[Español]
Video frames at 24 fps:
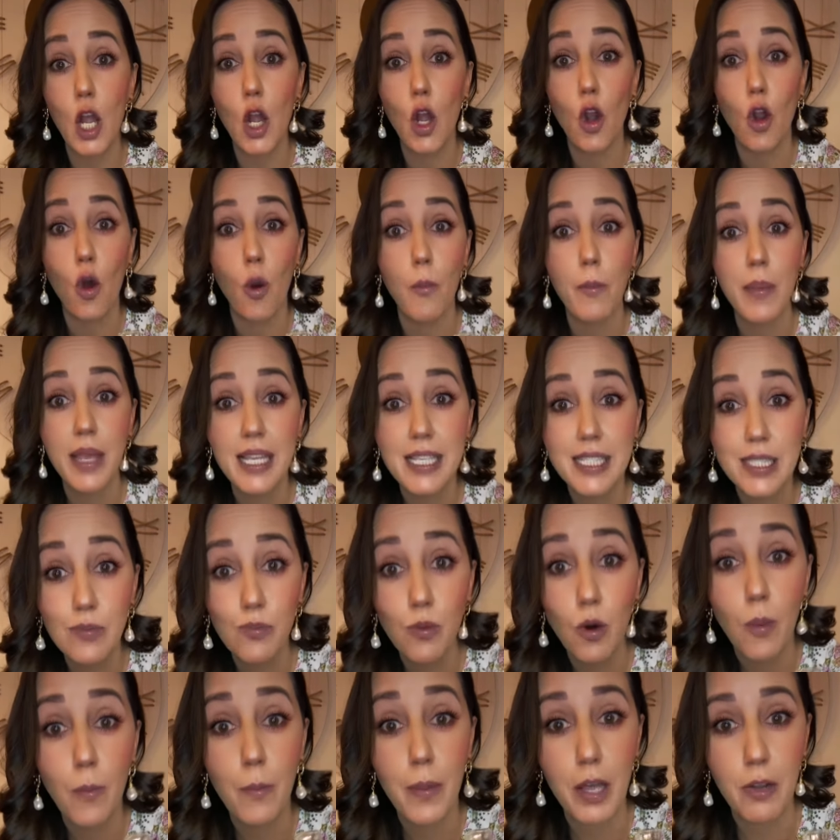lo
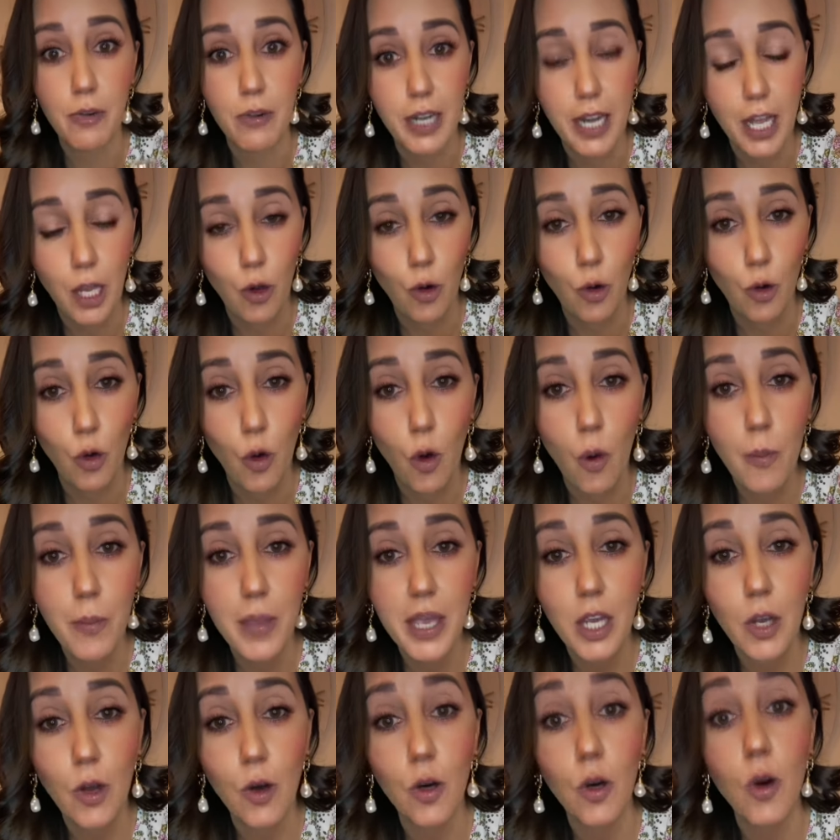mismo pero en
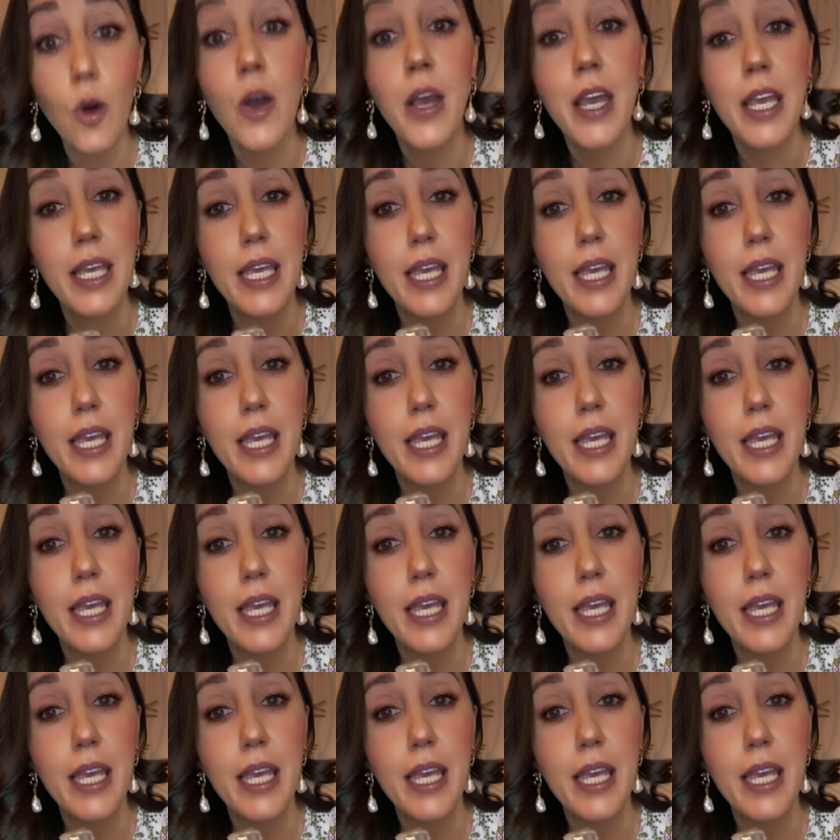económico